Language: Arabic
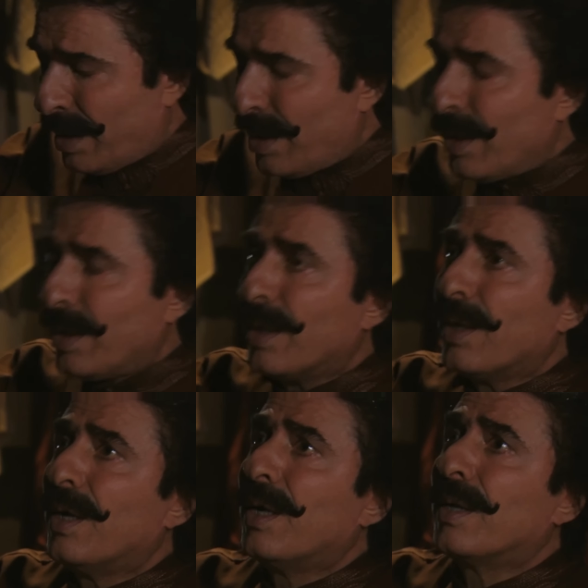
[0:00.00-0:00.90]
لا
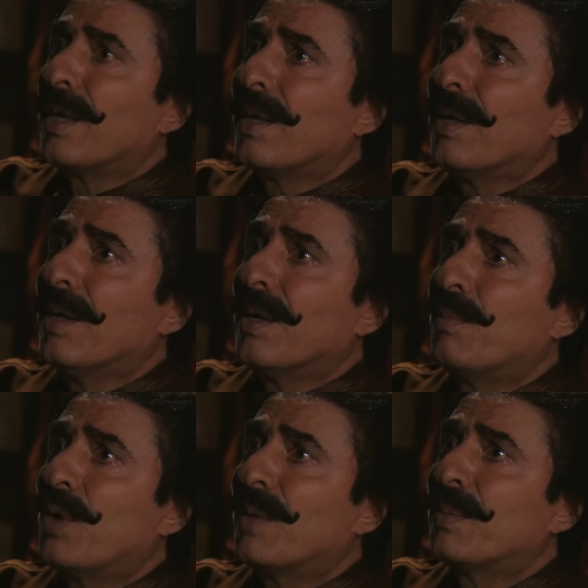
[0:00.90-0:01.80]
إله إلا الله
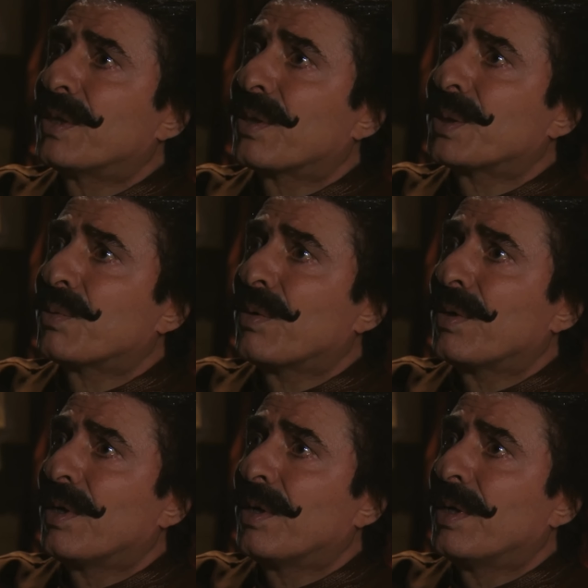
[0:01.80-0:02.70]
محمد رسول
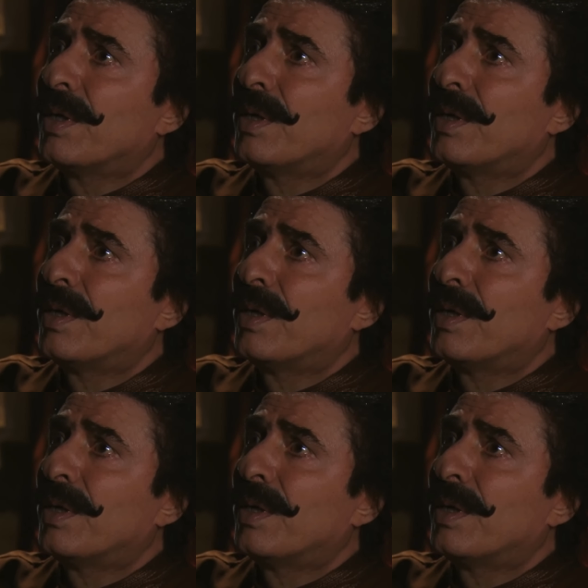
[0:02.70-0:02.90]
الله